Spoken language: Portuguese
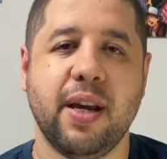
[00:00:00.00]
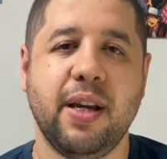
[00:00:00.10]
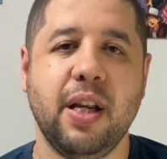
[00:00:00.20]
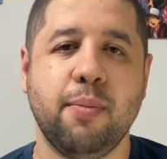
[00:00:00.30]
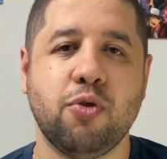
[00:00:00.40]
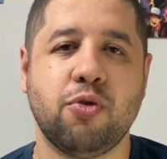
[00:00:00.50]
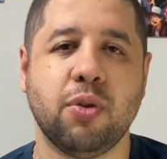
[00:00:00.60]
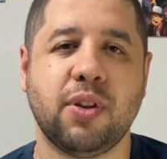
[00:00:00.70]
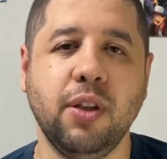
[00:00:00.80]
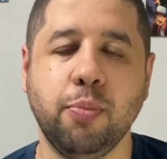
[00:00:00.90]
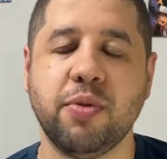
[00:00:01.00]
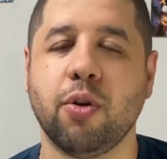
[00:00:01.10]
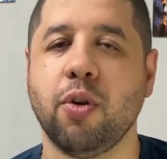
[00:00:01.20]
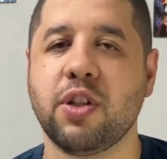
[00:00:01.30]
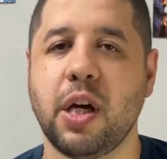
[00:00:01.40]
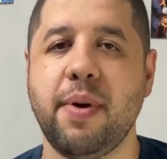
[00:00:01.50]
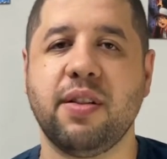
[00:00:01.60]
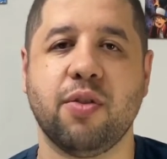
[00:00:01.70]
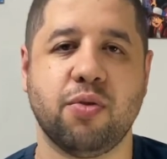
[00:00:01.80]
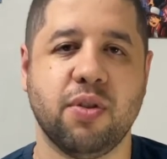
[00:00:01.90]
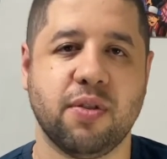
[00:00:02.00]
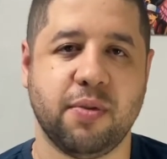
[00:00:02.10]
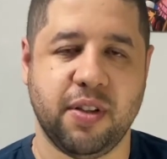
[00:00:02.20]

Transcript: ele abusou tanto psicologicamente das suas